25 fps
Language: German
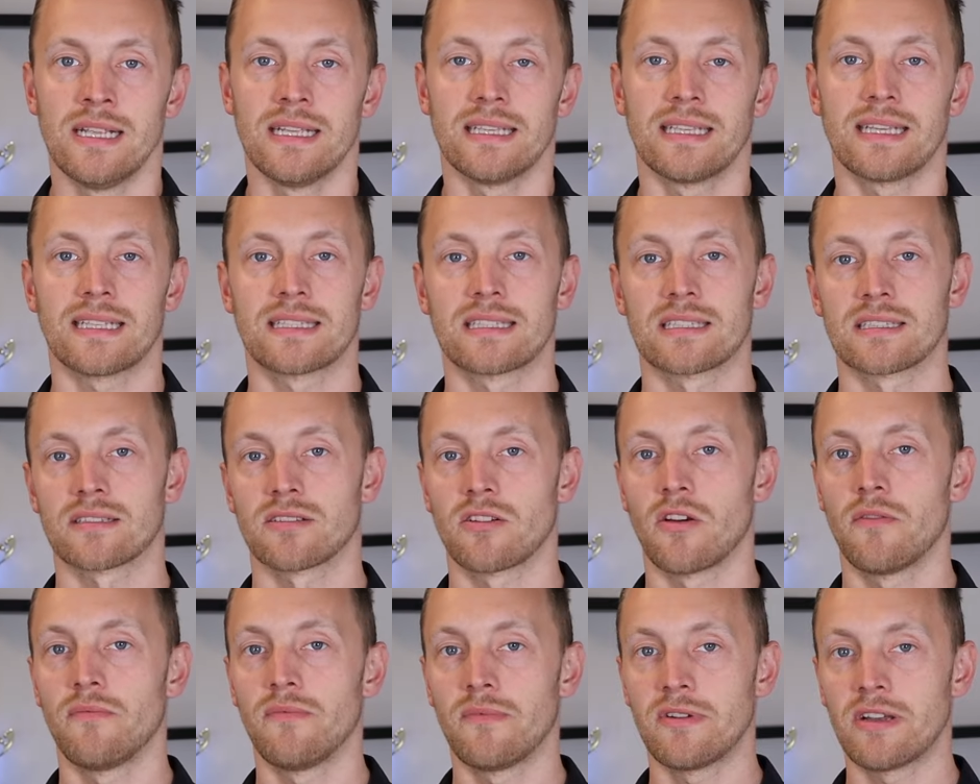Jetzt
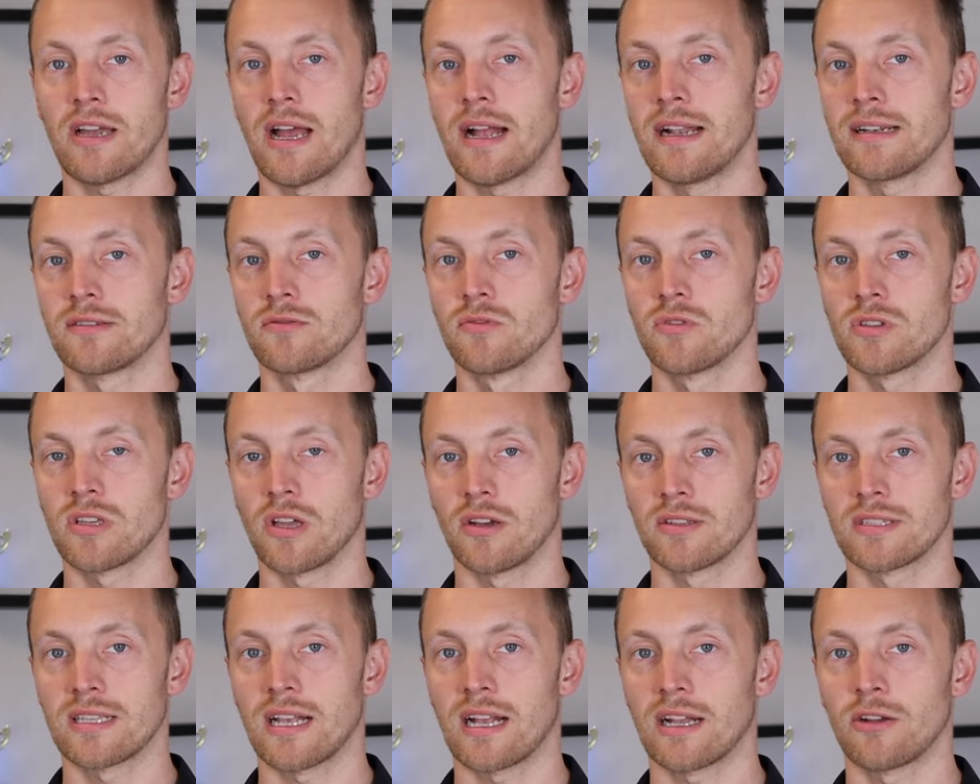können wir halt
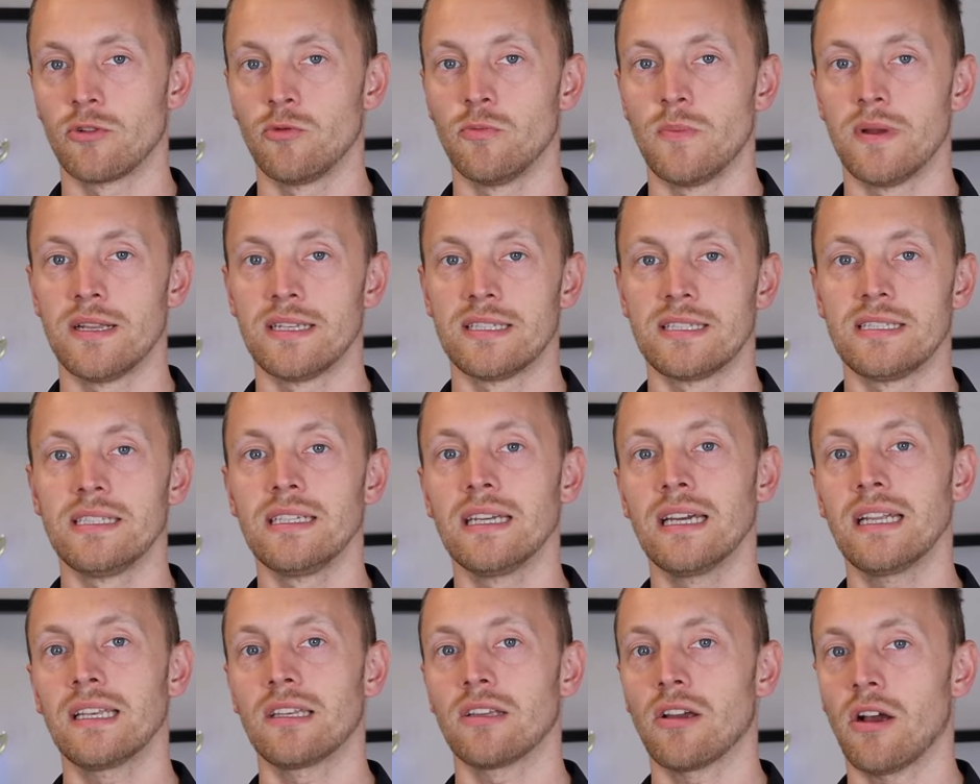durchaus
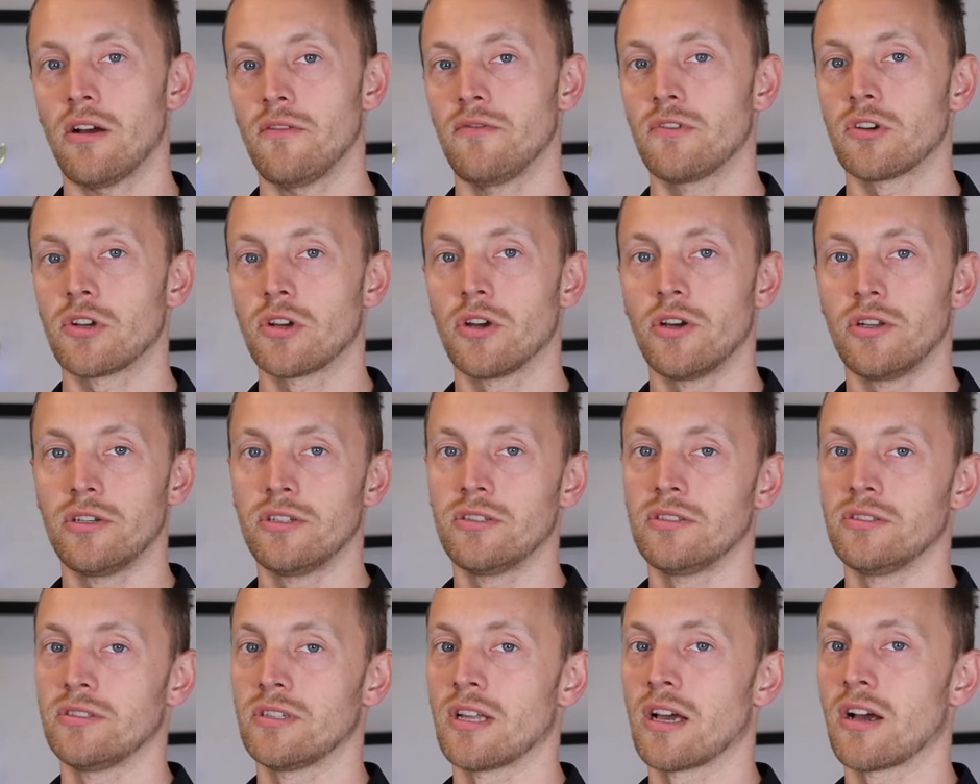argumentieren, ja, wir
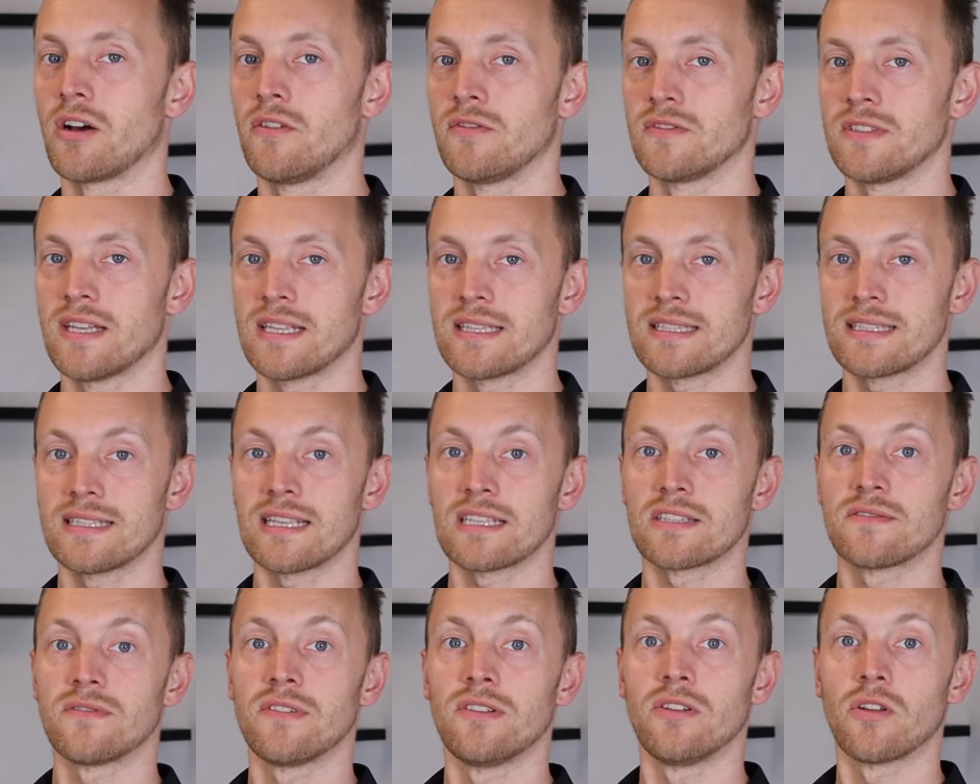könnten darauf setzen,
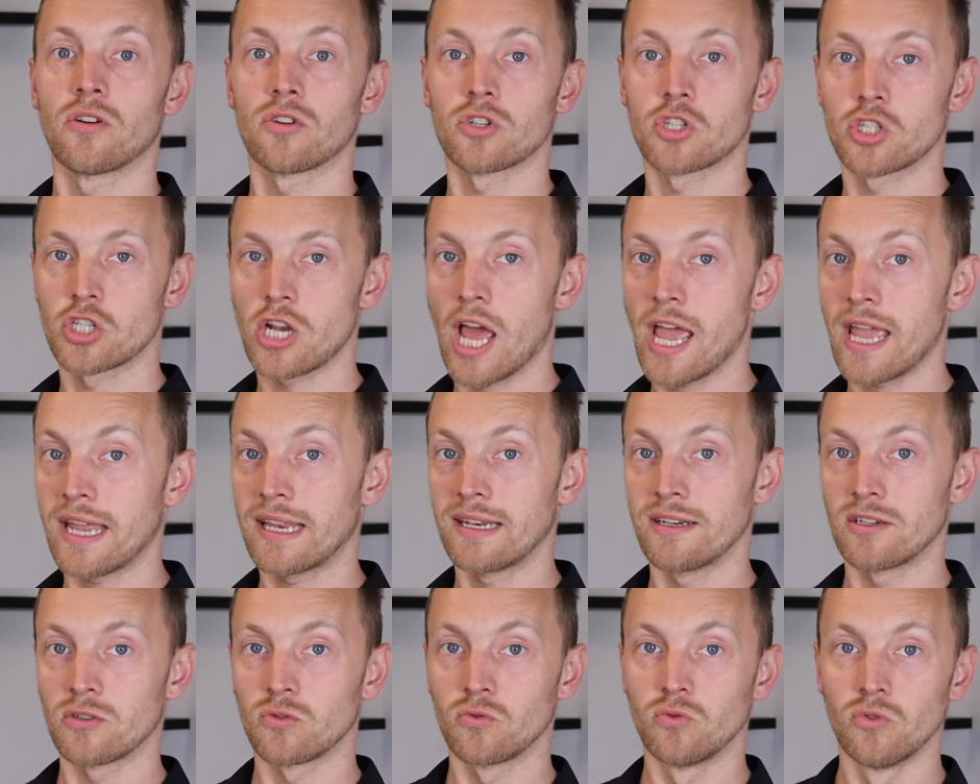dass wir noch
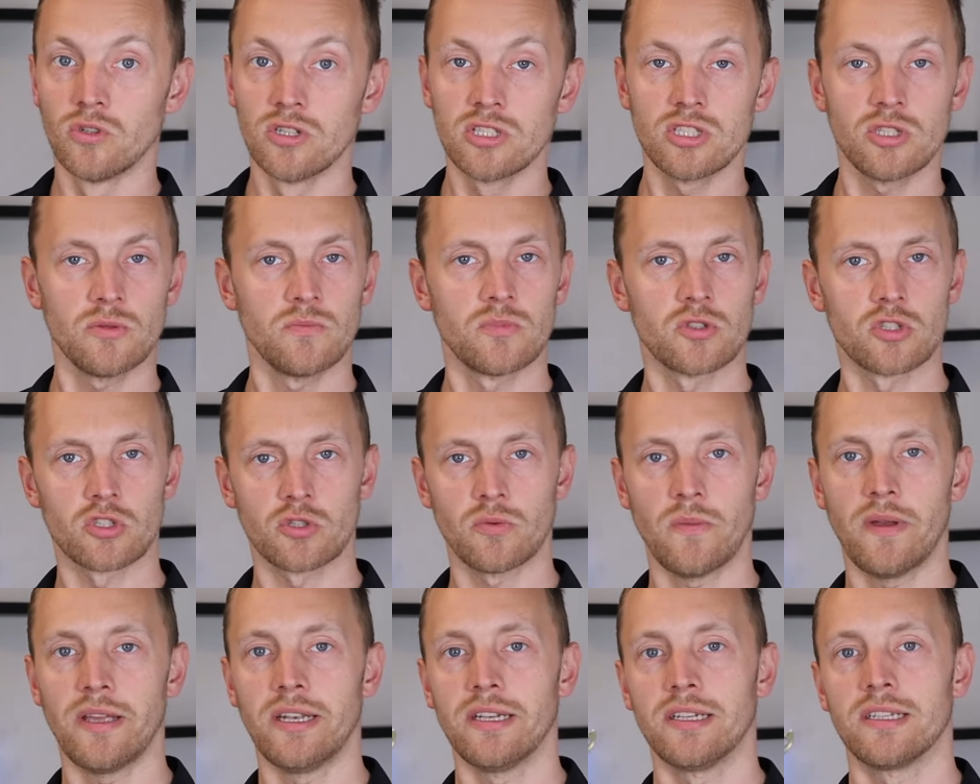steigende Kurse bis
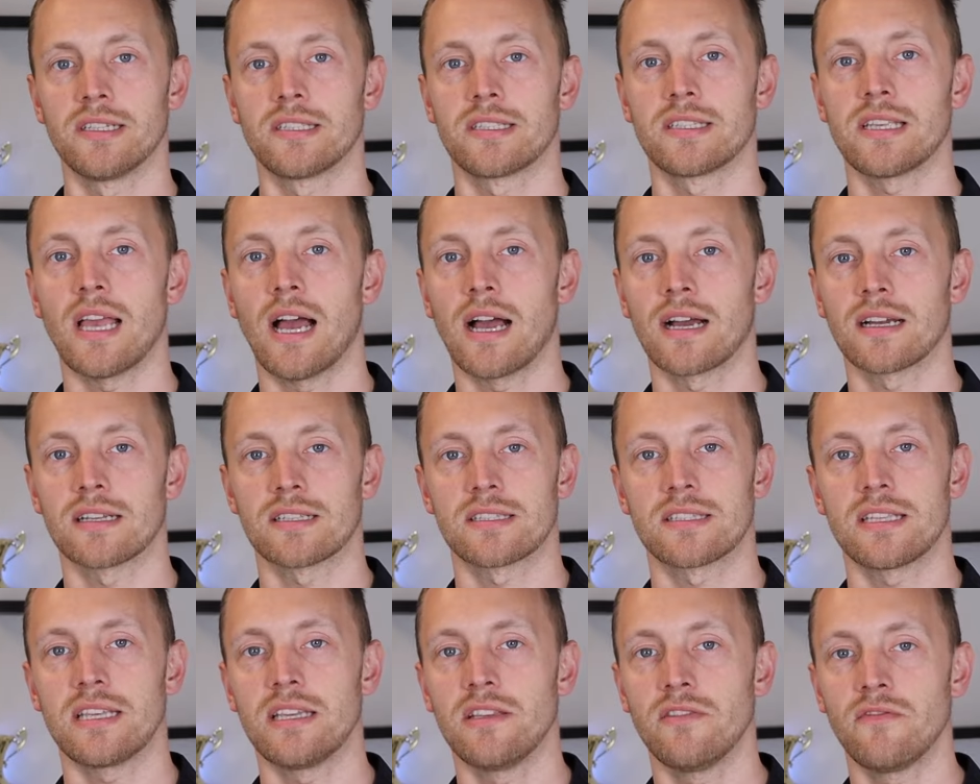zum Ende des
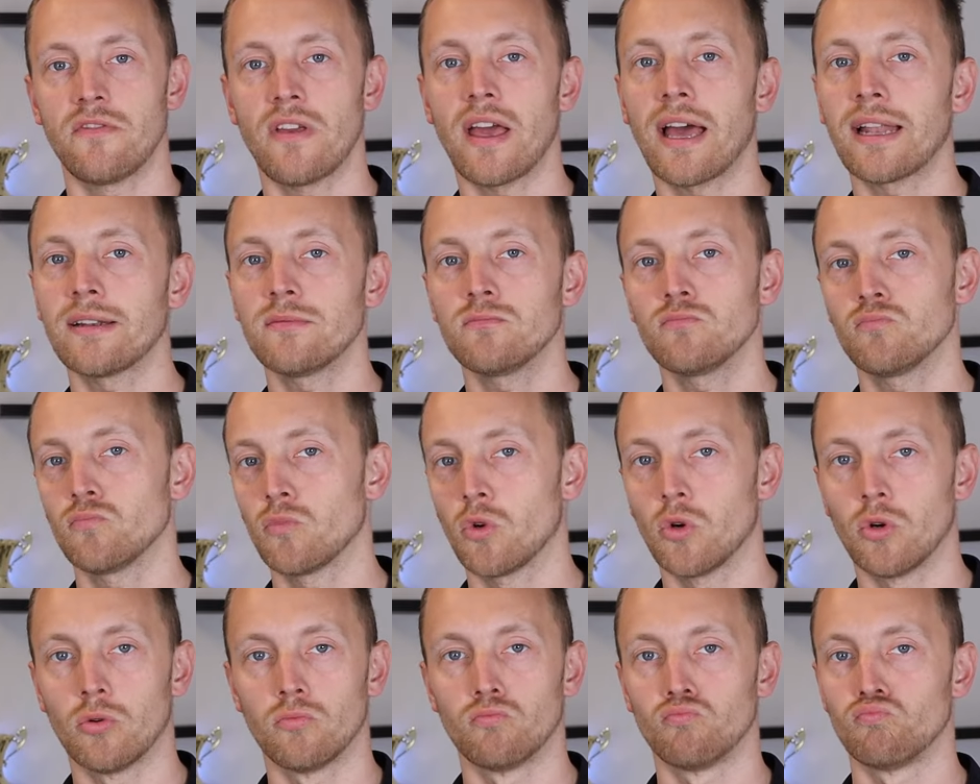Jahres sehen werden.
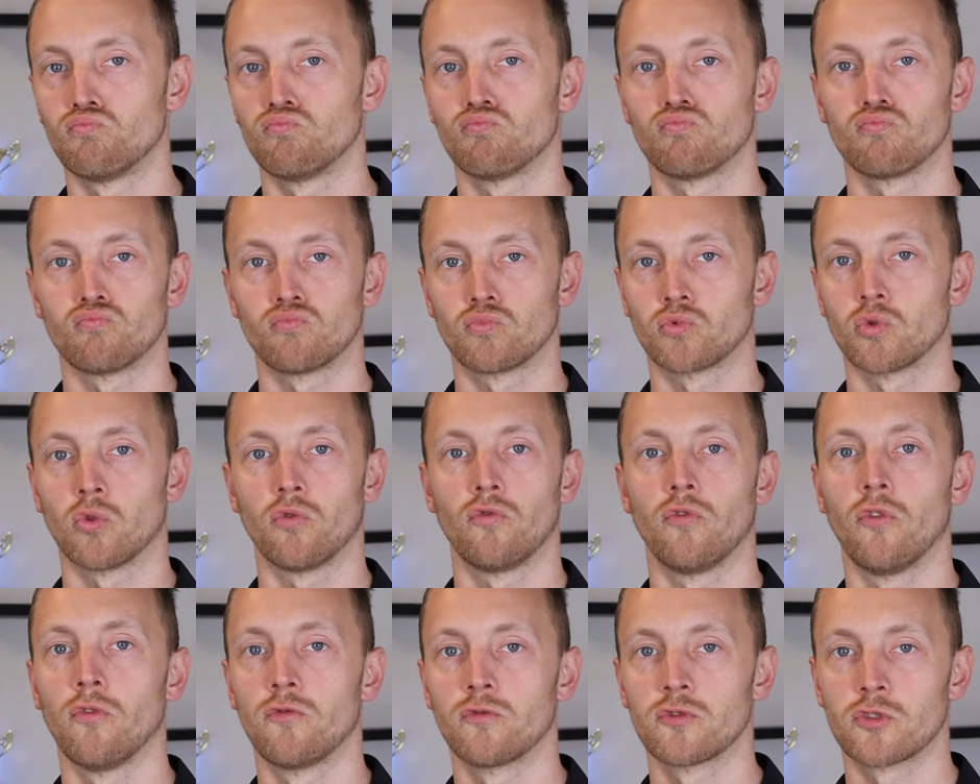Ähm, so
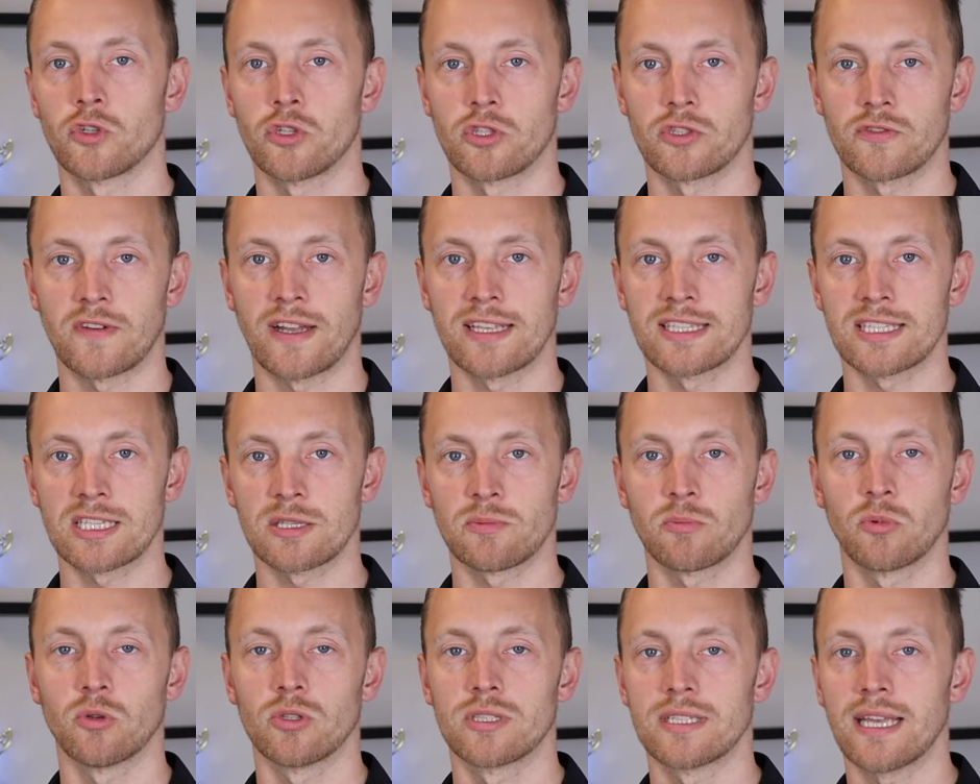15,
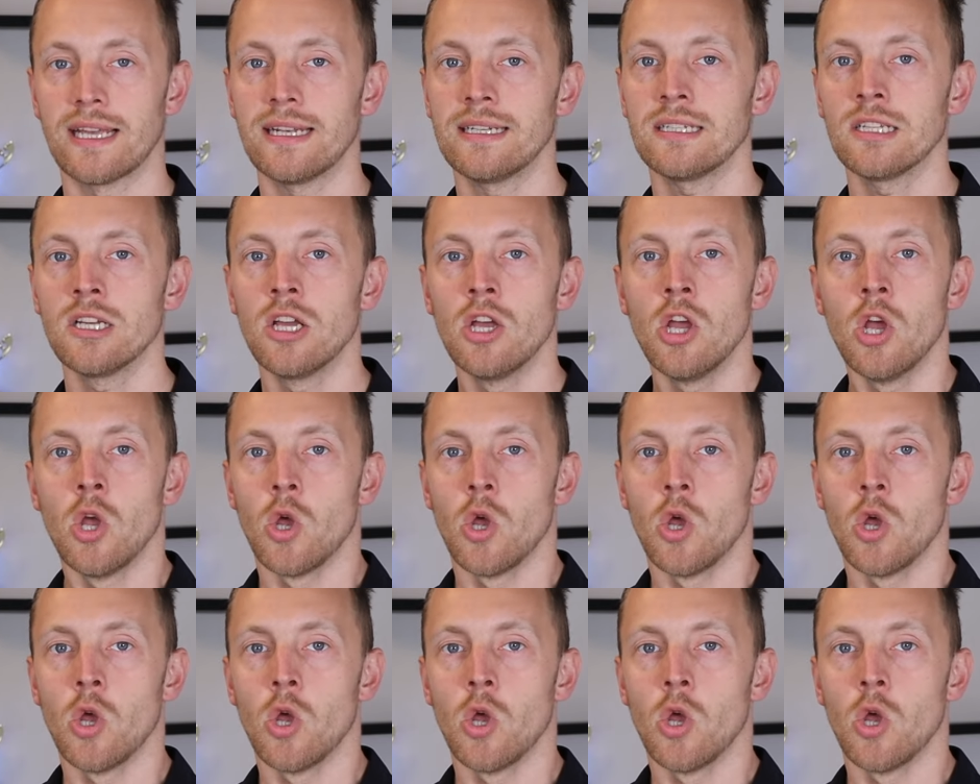20 Prozent.